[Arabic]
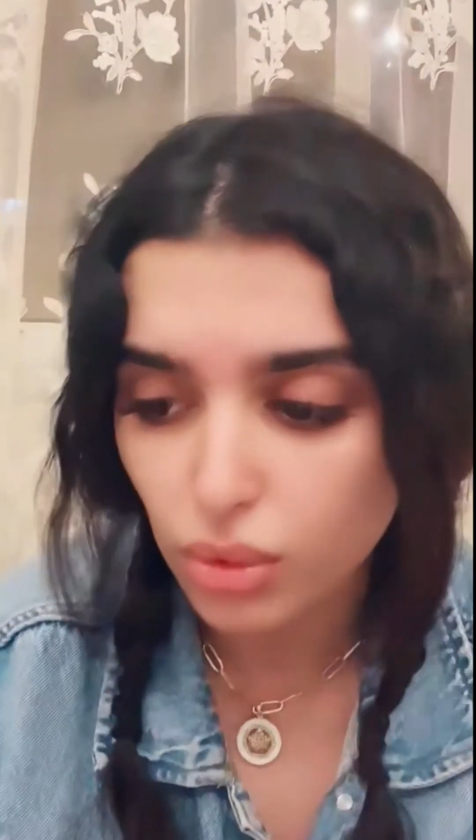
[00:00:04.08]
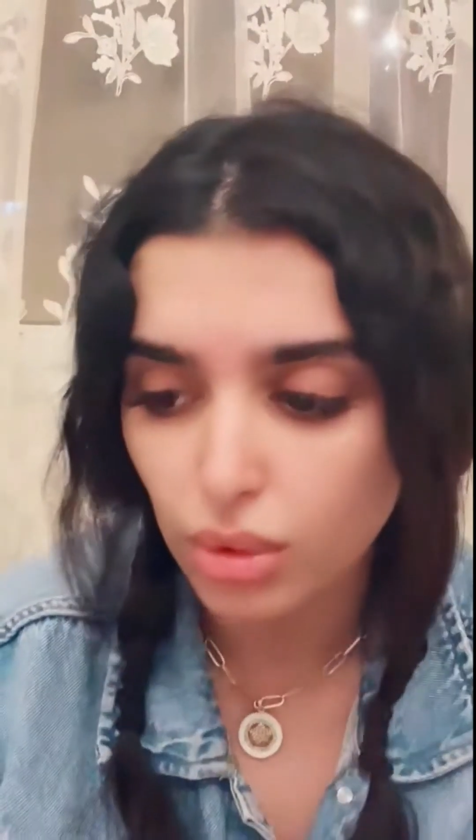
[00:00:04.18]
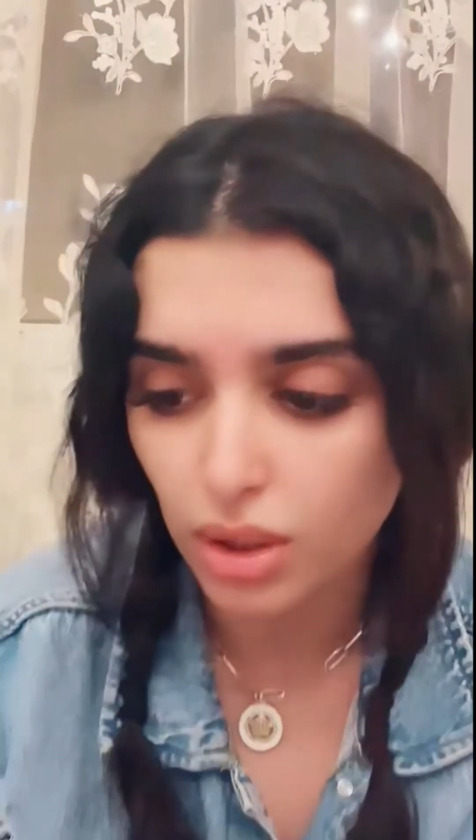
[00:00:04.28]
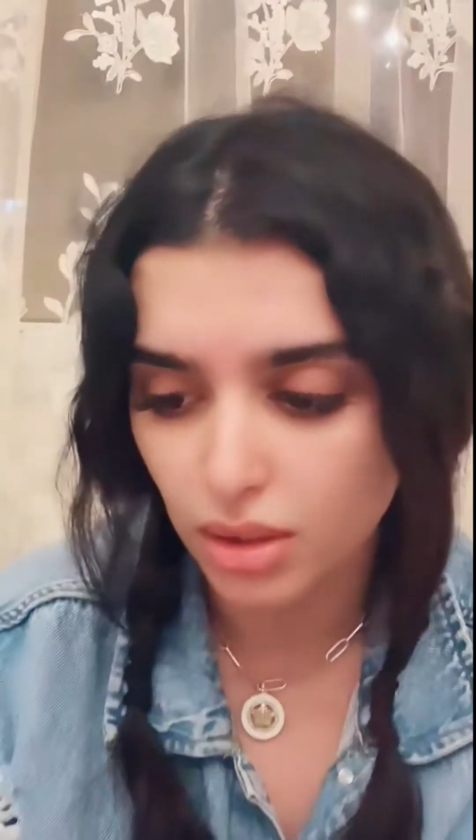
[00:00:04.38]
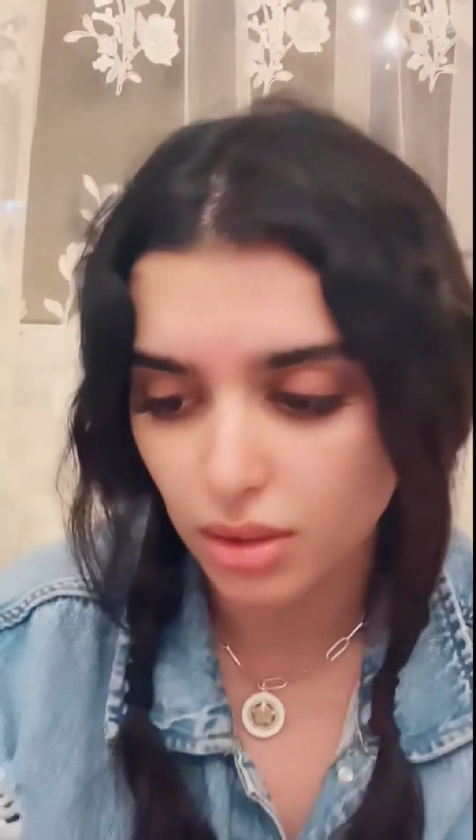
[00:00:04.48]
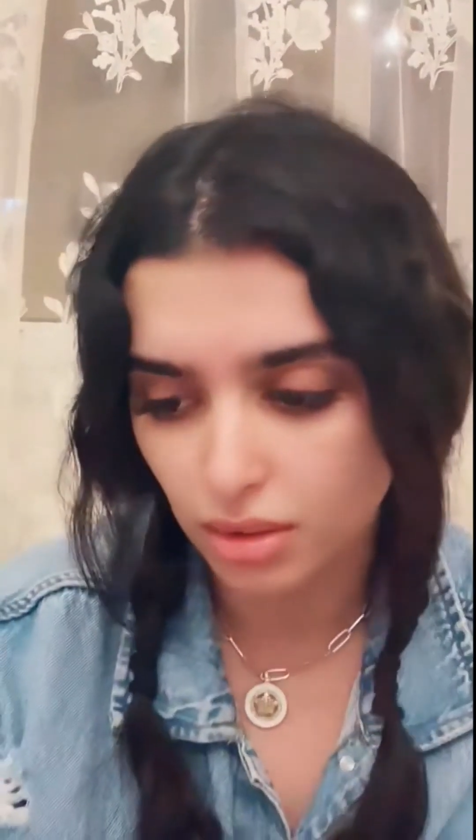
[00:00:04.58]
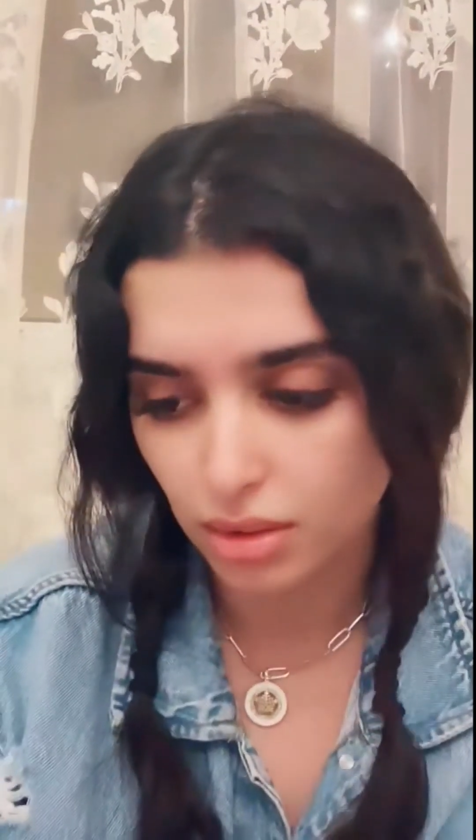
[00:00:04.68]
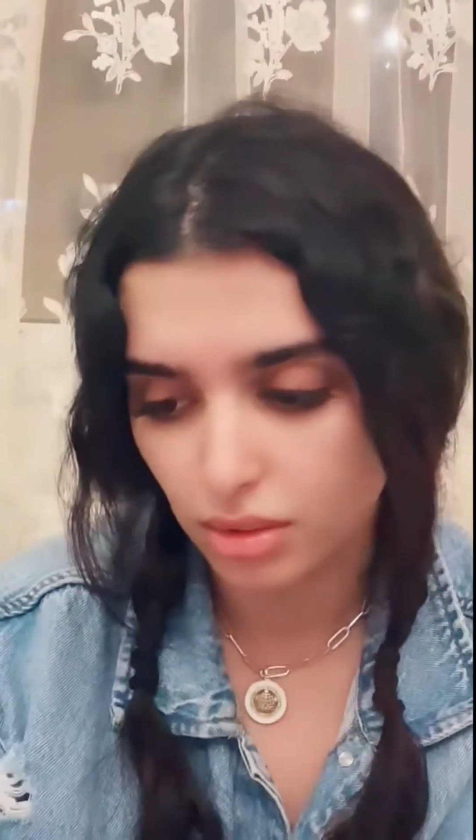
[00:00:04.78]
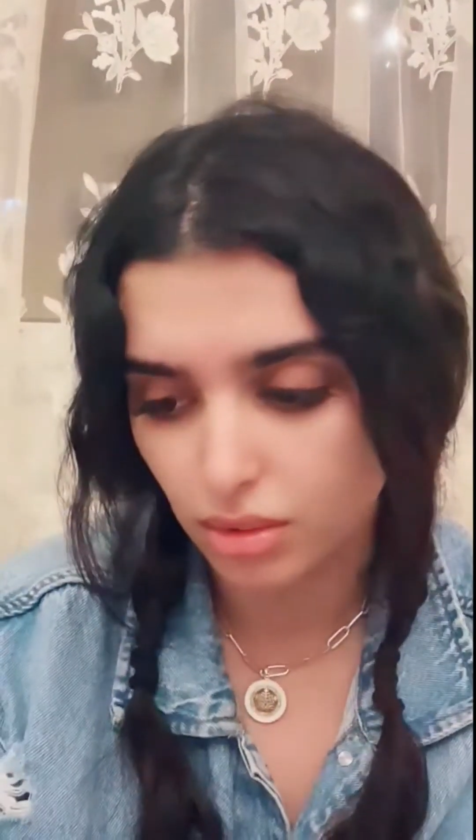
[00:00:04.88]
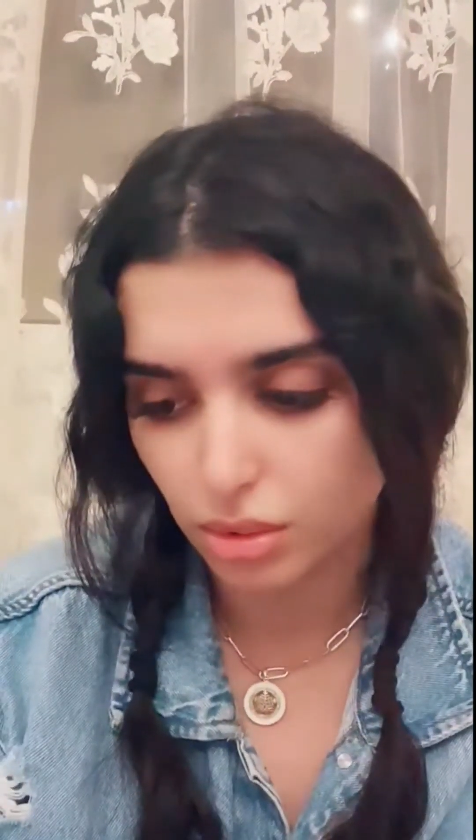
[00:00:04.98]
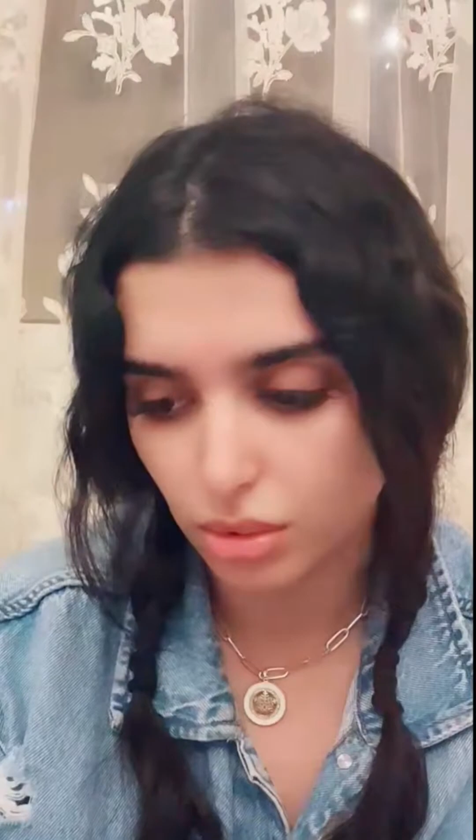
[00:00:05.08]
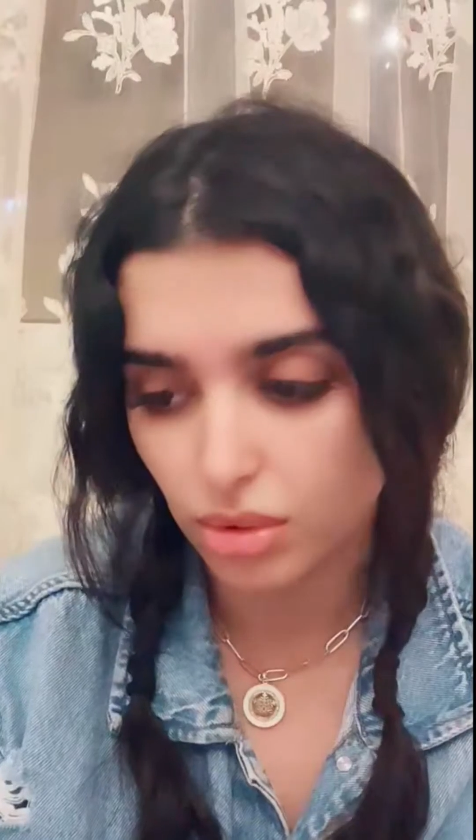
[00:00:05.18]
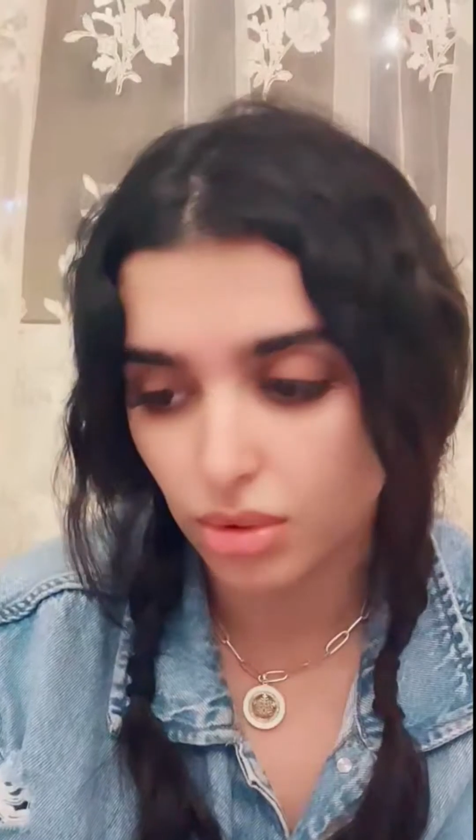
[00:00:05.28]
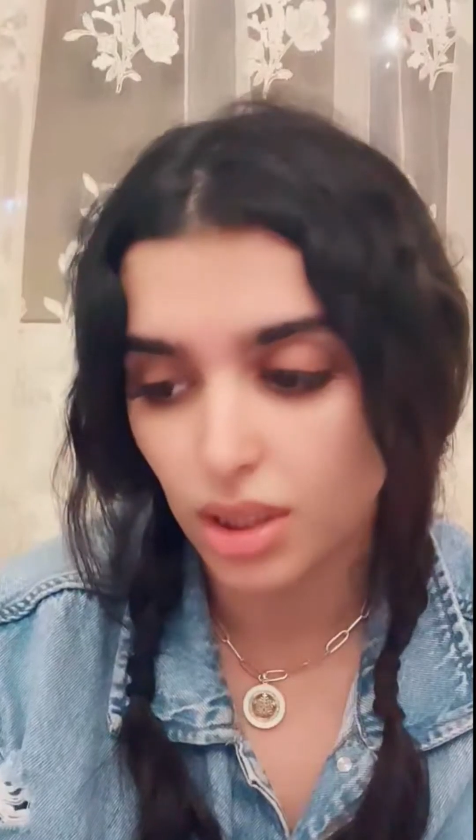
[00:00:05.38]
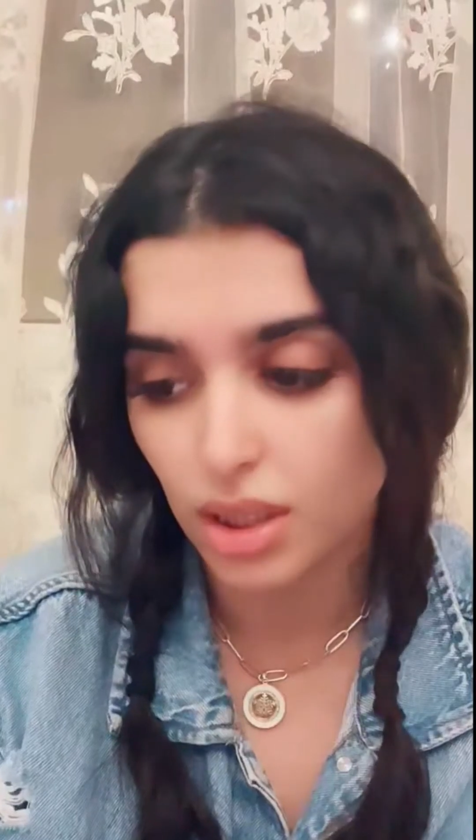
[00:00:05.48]
فضفضولي
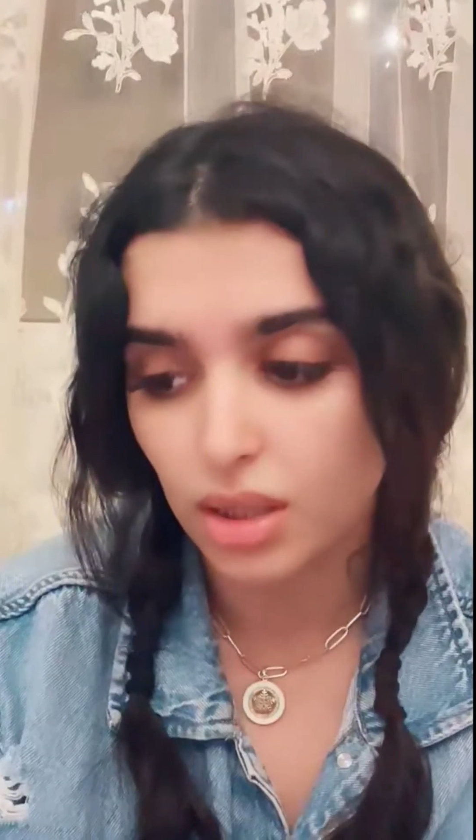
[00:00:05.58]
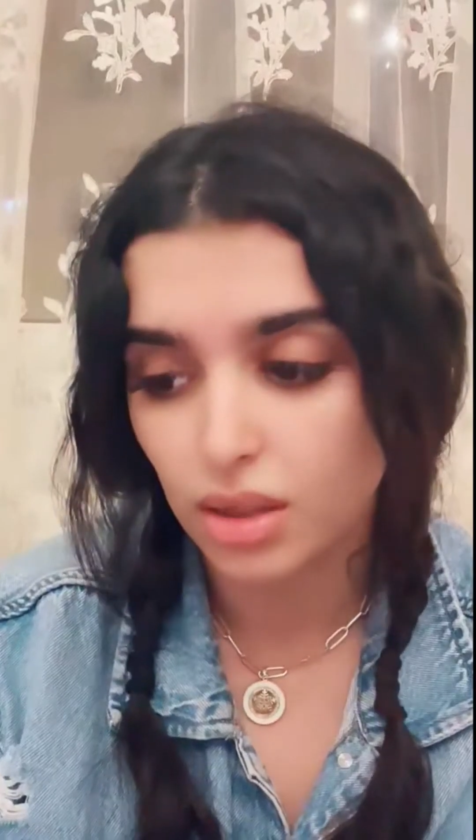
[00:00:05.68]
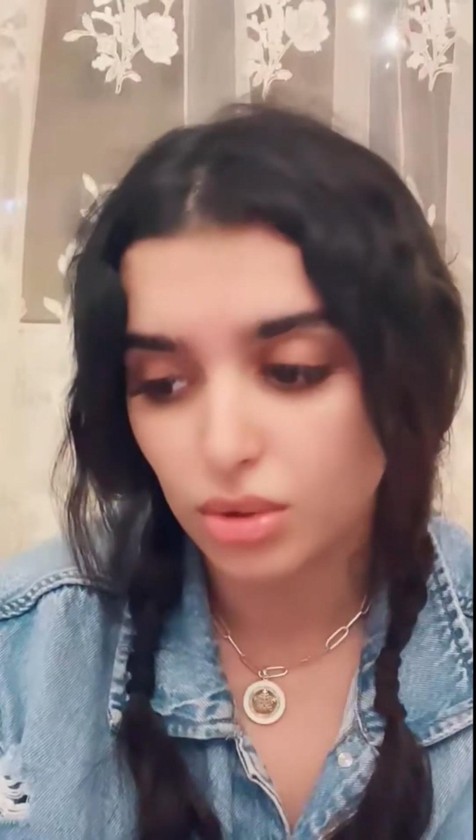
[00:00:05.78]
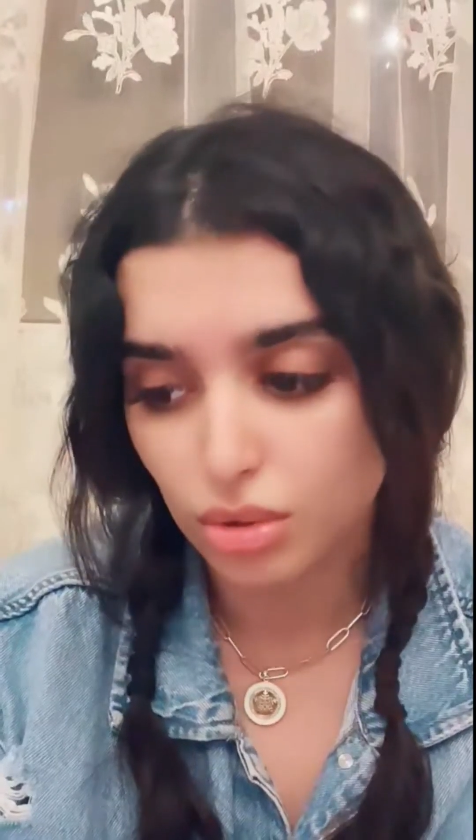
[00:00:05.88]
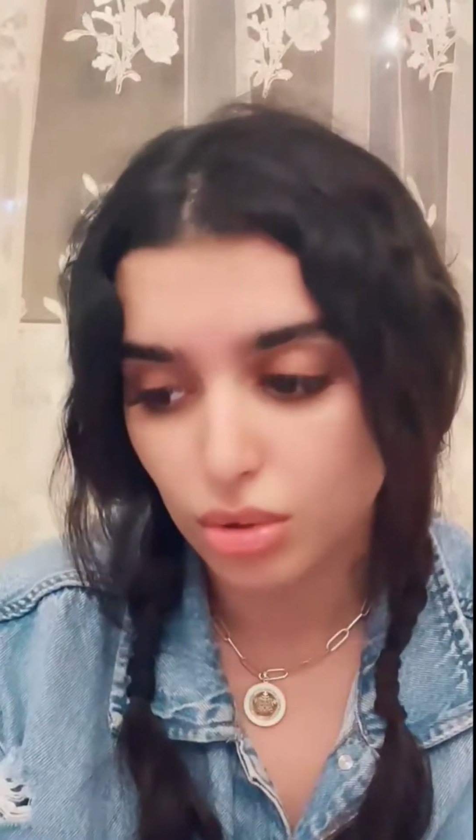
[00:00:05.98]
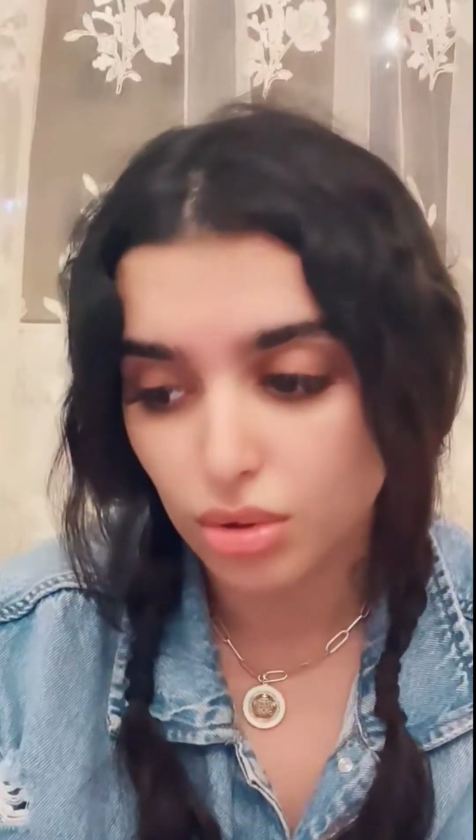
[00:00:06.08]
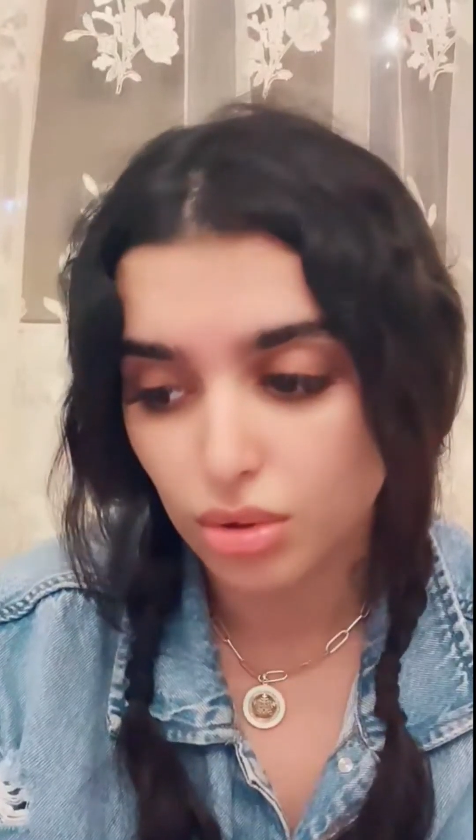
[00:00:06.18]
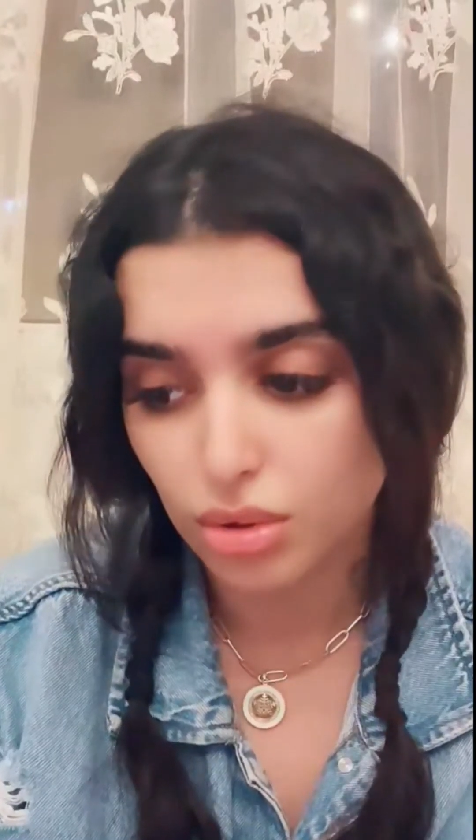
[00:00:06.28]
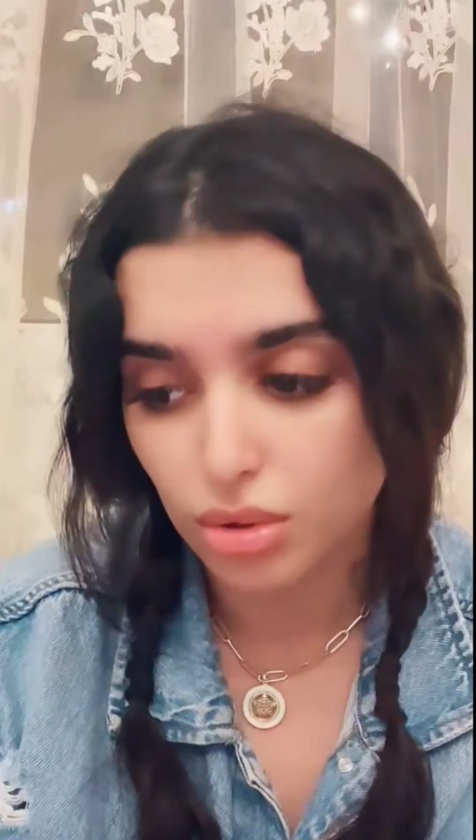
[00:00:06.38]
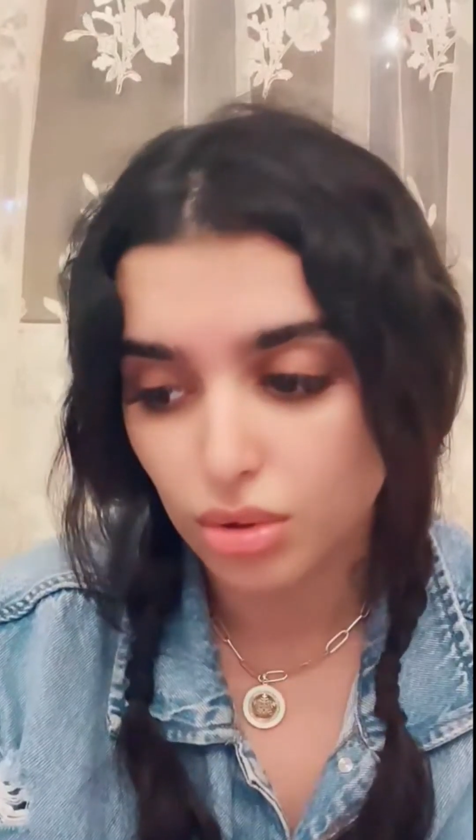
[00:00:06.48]
لي شو